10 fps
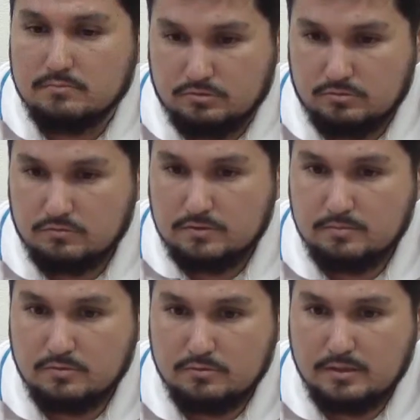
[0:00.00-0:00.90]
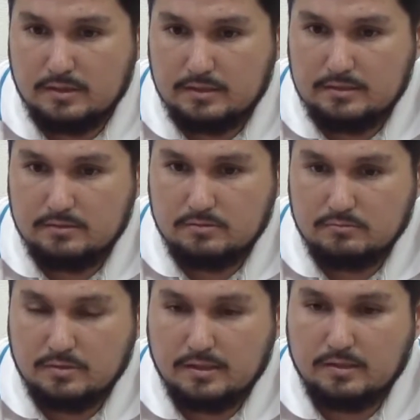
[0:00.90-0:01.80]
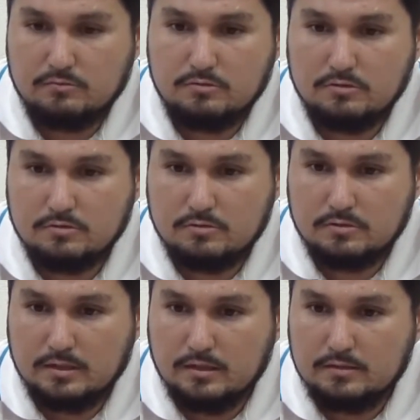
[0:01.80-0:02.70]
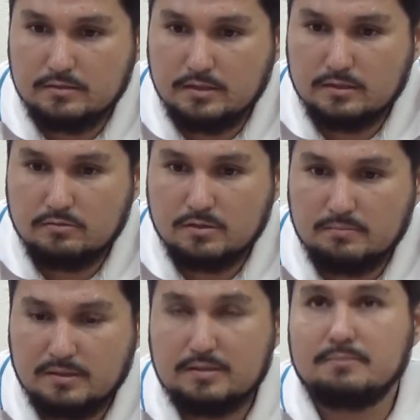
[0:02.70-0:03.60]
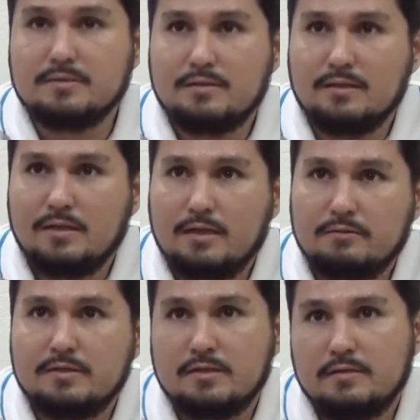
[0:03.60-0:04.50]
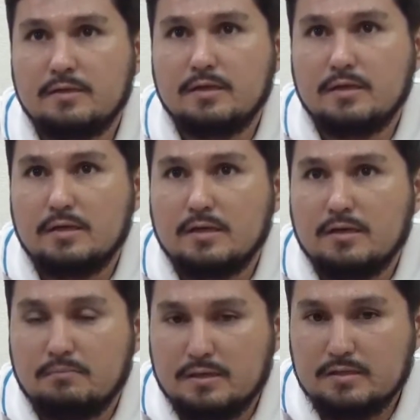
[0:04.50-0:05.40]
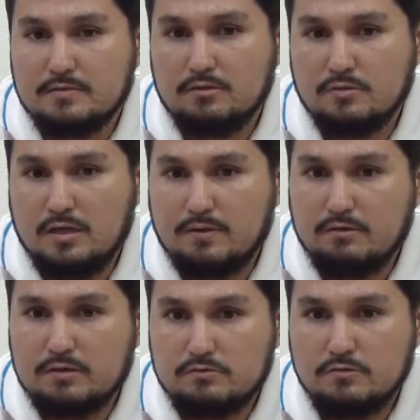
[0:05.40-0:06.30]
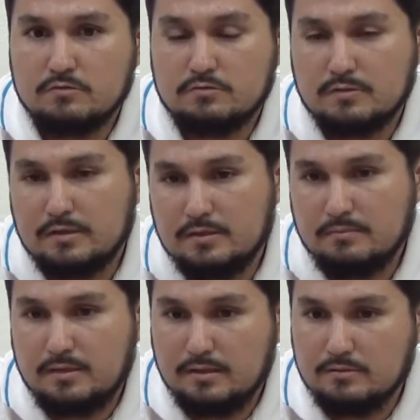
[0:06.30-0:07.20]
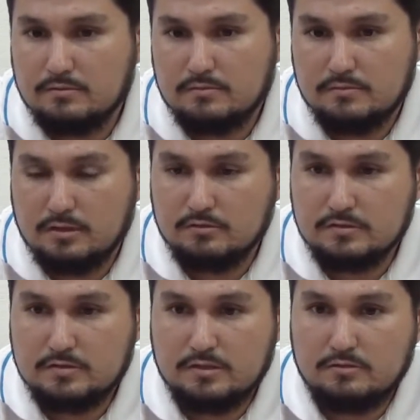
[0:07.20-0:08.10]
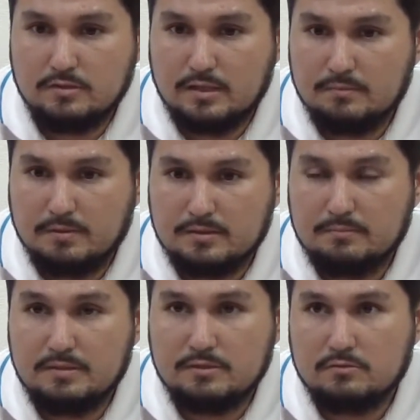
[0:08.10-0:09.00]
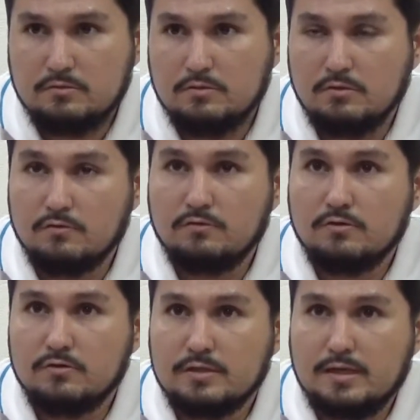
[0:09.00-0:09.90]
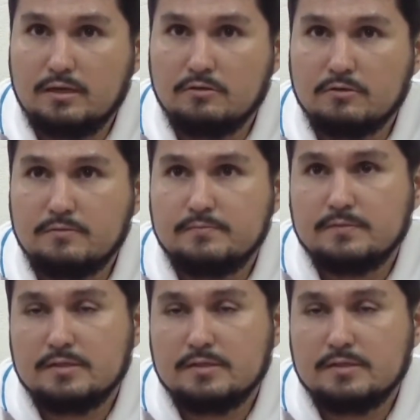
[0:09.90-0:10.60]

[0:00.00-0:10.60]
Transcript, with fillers: sostuvimos una, reunión con el director departamental del ABT para hacer una evaluación sobre el tema de, los incendios en el departamento, los focos de calor.